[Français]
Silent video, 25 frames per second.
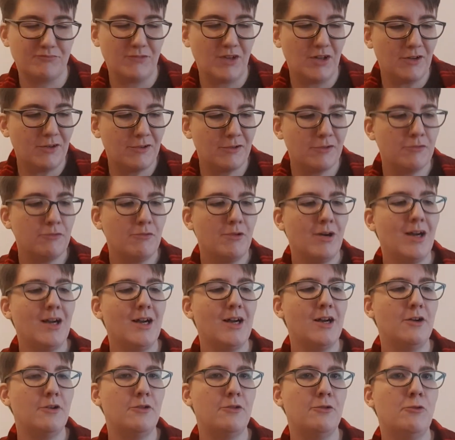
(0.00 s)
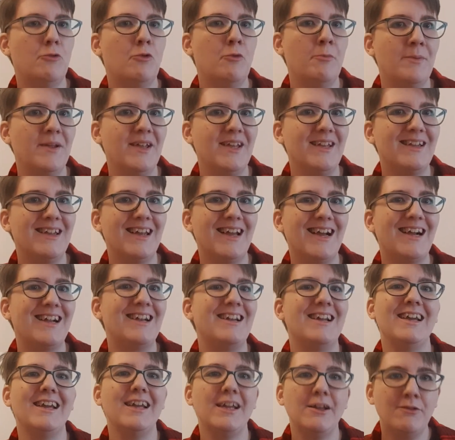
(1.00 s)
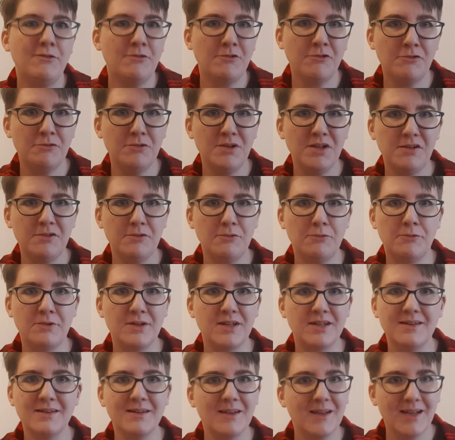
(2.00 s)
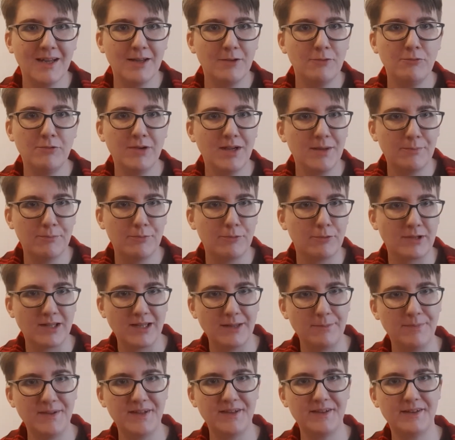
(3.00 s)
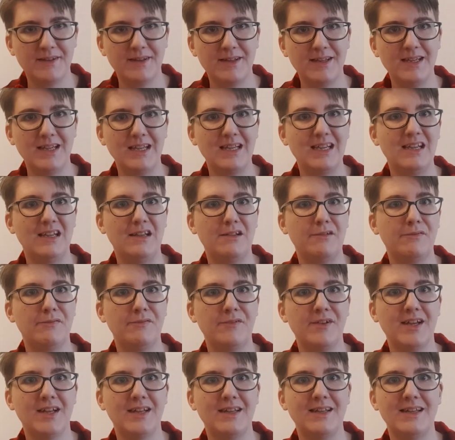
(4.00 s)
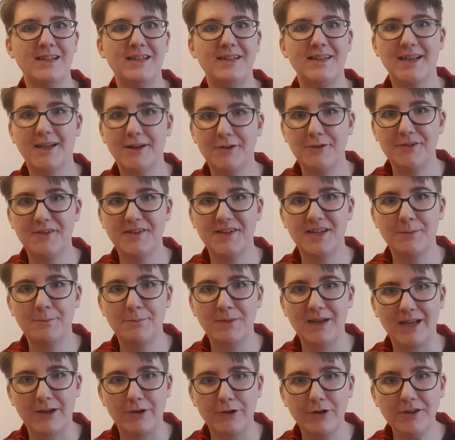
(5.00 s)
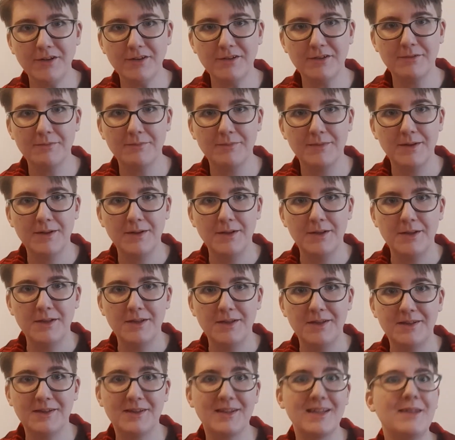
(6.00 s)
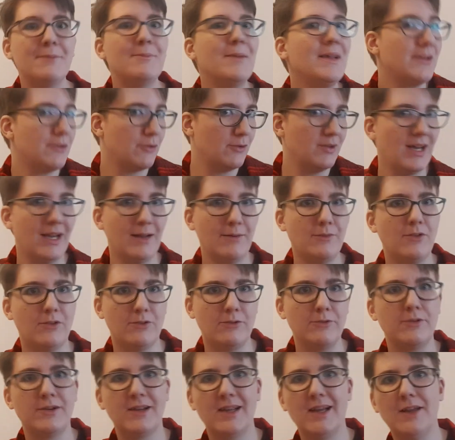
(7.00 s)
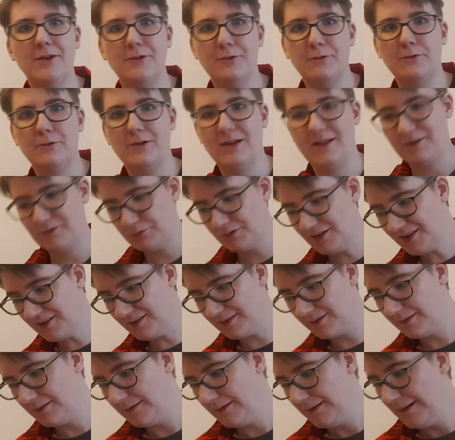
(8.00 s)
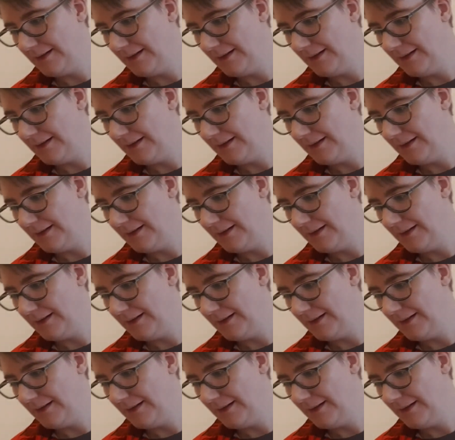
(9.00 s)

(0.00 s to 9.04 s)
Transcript: soit euh, au Pays de Galles et en Suisse, on est très doué pour dépister et faire des diagnostics précoces, ce qui m'étonnerait dans le cas de la Suisse.